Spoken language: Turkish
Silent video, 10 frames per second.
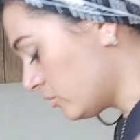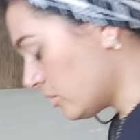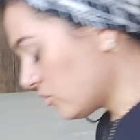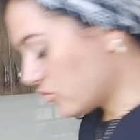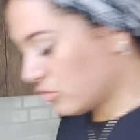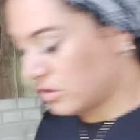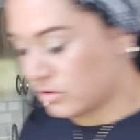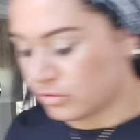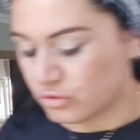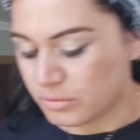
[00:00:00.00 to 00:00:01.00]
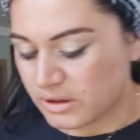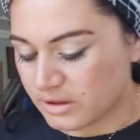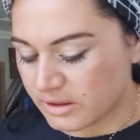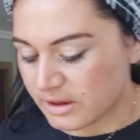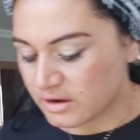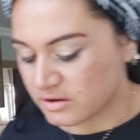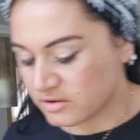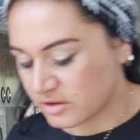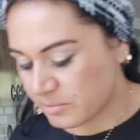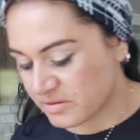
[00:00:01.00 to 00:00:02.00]
Ondan sonra ne diyordum? Ha,
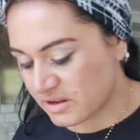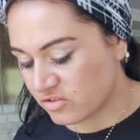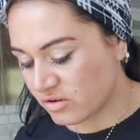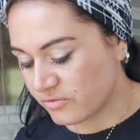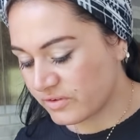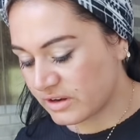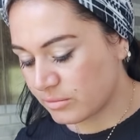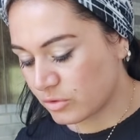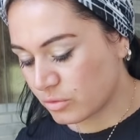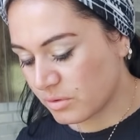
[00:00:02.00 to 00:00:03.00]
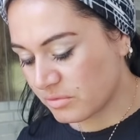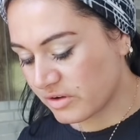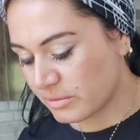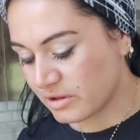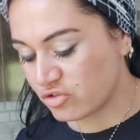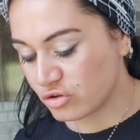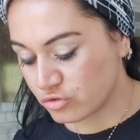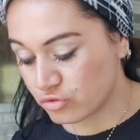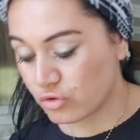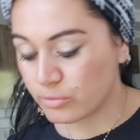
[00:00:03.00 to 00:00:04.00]
her hepsine cevap veremiyorum ama
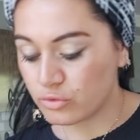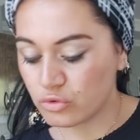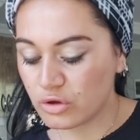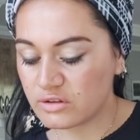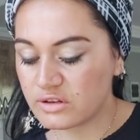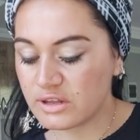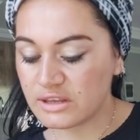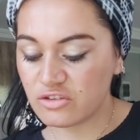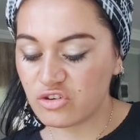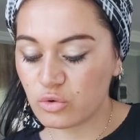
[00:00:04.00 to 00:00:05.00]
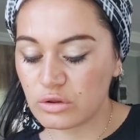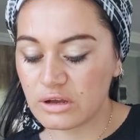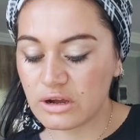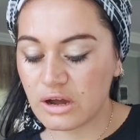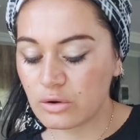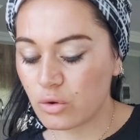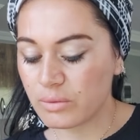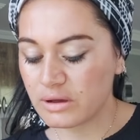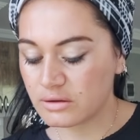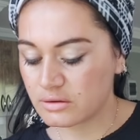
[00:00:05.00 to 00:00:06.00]
vermeye çalışıyorum. Dünkü Adana'ya gidecek olan
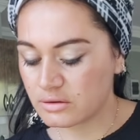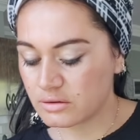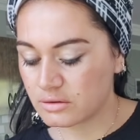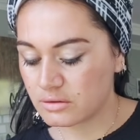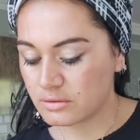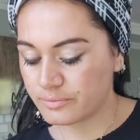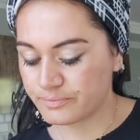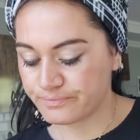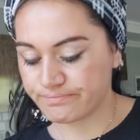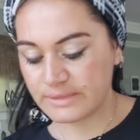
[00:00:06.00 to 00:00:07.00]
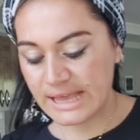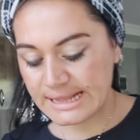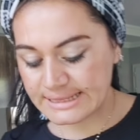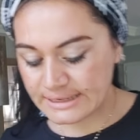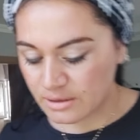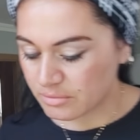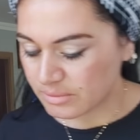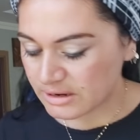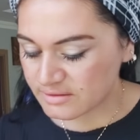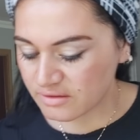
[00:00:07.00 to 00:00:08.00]
kargoma e,
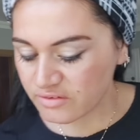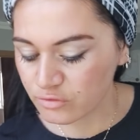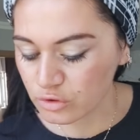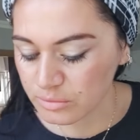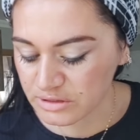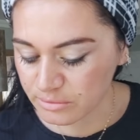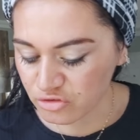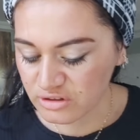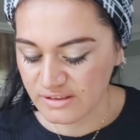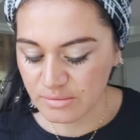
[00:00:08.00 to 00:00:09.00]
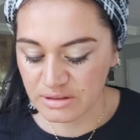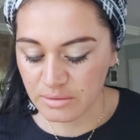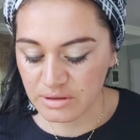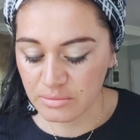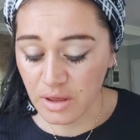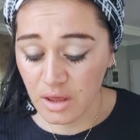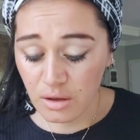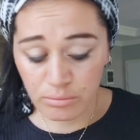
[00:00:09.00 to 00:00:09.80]
geldiler ama maalesef evde olamadığım için teslim edemedim.